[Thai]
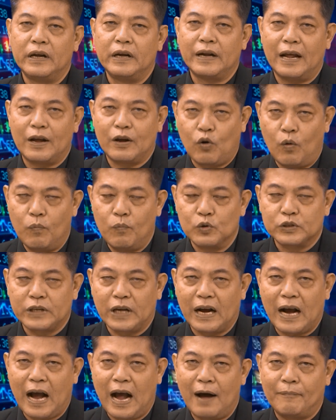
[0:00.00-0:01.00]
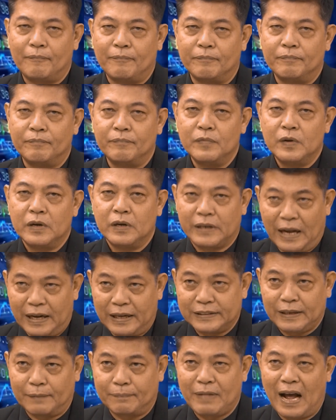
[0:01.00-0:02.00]
ในกลุ่มอุตสาหกรรมใน
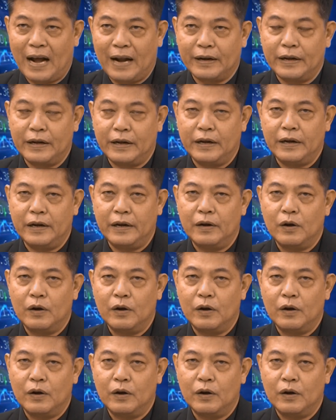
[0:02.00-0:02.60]
สัปดาห์นี้